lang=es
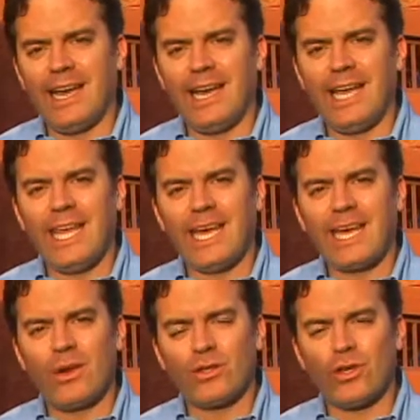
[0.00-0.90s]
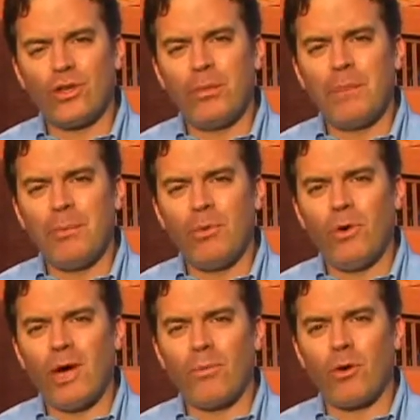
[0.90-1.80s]
las leyes que nosotros
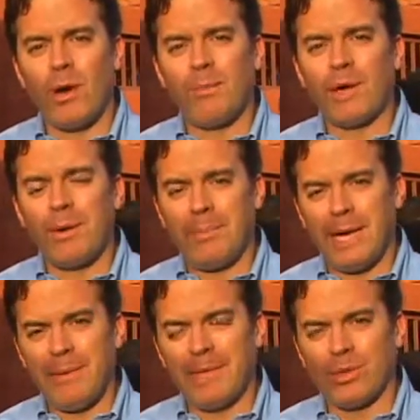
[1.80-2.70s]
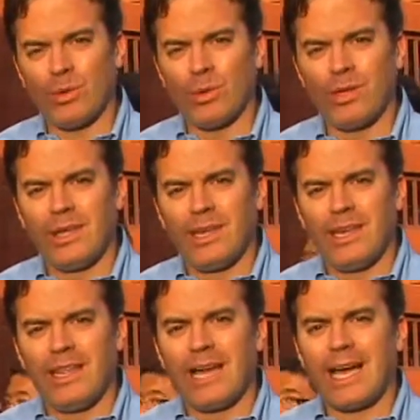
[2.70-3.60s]
mismos aprobamos en el Parlamento.
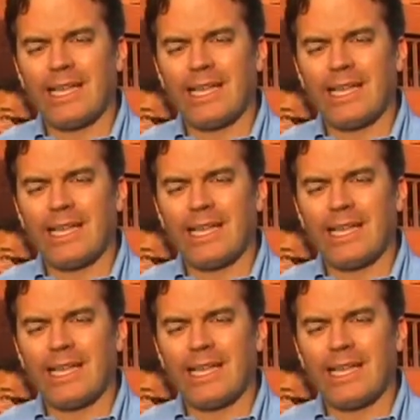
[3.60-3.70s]
Y acá